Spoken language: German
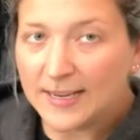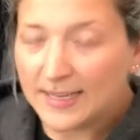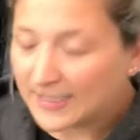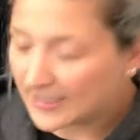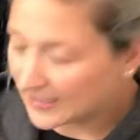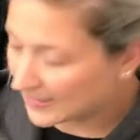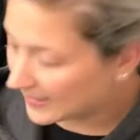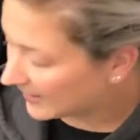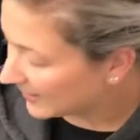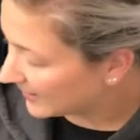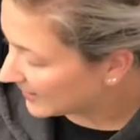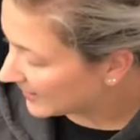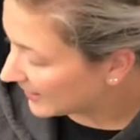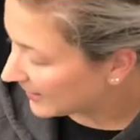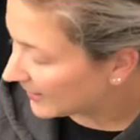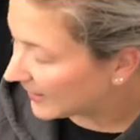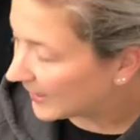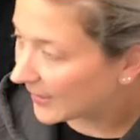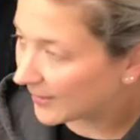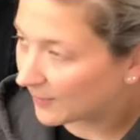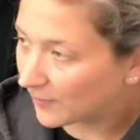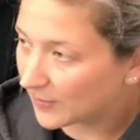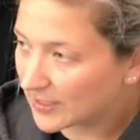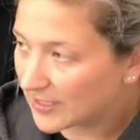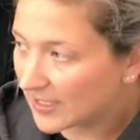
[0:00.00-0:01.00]
Das heißt, da
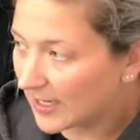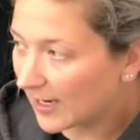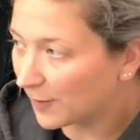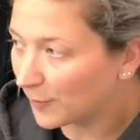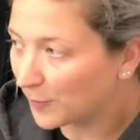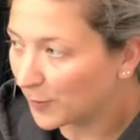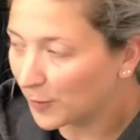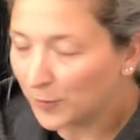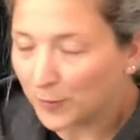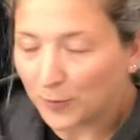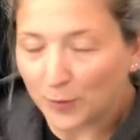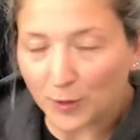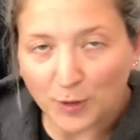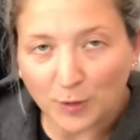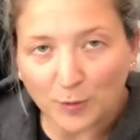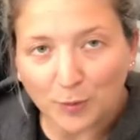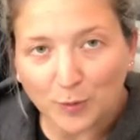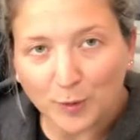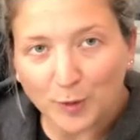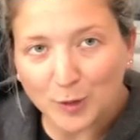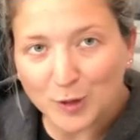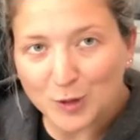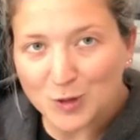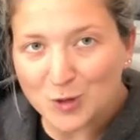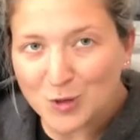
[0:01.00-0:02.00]
legen wir sie einfach vorne
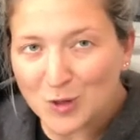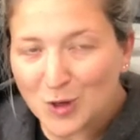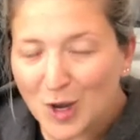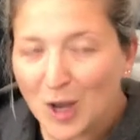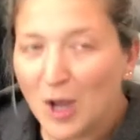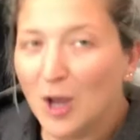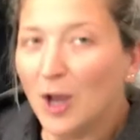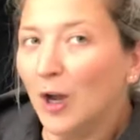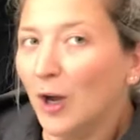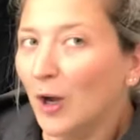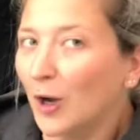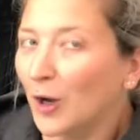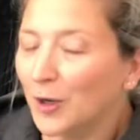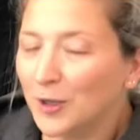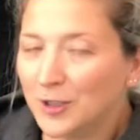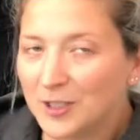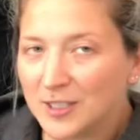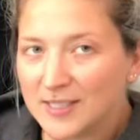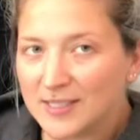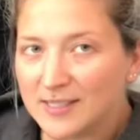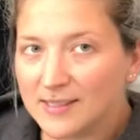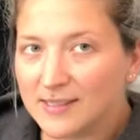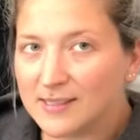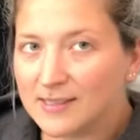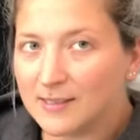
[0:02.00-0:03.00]
vor die Tür und
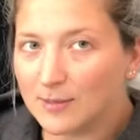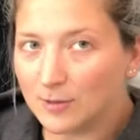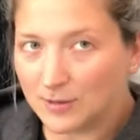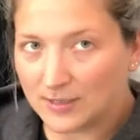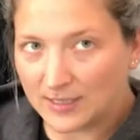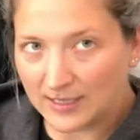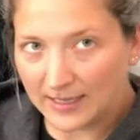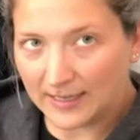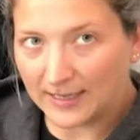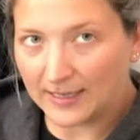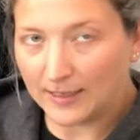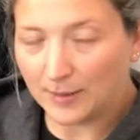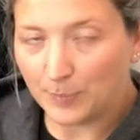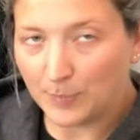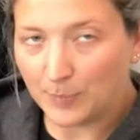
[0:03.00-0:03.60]
es ist total